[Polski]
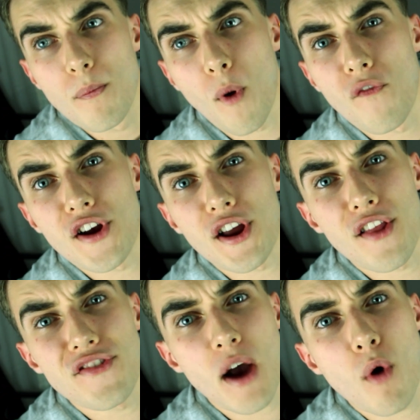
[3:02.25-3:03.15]

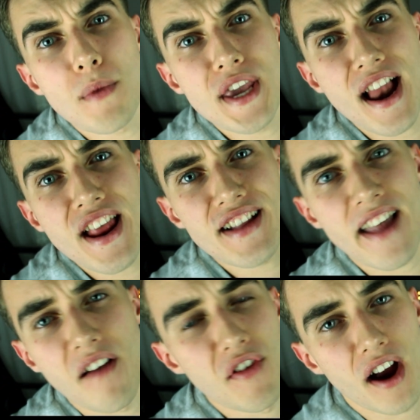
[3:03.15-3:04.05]
Powykręcało mi jelita
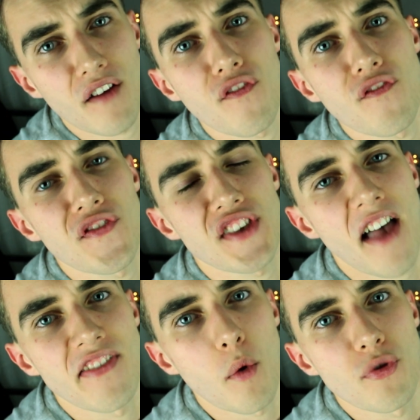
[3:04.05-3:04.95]
nawet jak
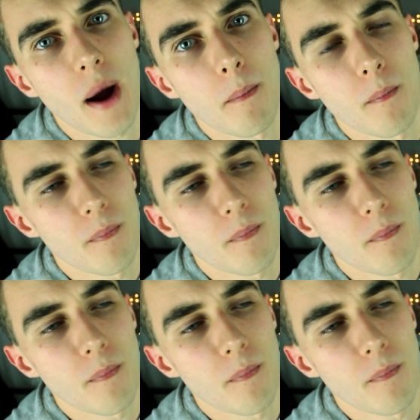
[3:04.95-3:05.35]
wsadał tam